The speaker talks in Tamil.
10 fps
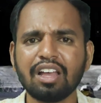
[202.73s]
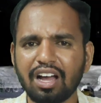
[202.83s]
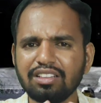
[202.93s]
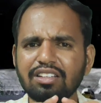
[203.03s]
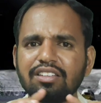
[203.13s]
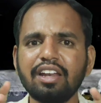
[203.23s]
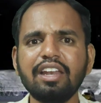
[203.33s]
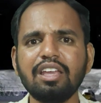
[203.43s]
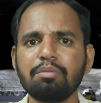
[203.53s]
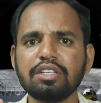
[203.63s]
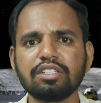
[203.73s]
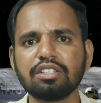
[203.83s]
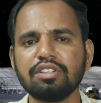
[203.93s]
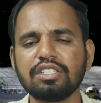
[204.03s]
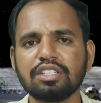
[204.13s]
அந்த த்ரீ டி இமேஜஸை
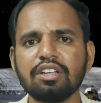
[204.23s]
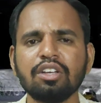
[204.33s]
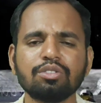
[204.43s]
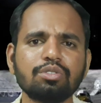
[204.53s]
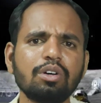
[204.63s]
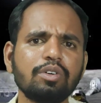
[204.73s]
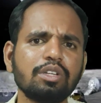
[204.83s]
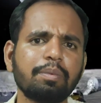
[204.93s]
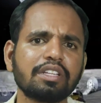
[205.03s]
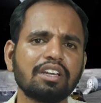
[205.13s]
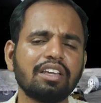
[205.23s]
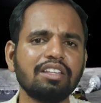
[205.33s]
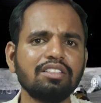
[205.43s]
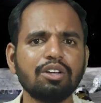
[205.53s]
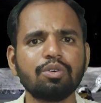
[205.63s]
வச்சு ஸோ வந்து பார்த்திங்கன்னா
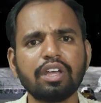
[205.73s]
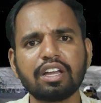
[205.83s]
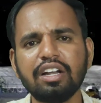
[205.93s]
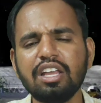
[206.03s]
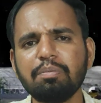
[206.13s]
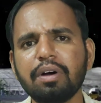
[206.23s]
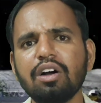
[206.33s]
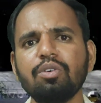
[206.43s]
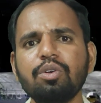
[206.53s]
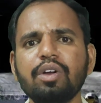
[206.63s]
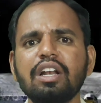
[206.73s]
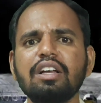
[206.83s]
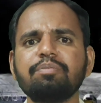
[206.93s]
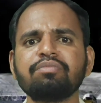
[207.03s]
இந்த குகை கண்டிப்பாக ஒரு வேளை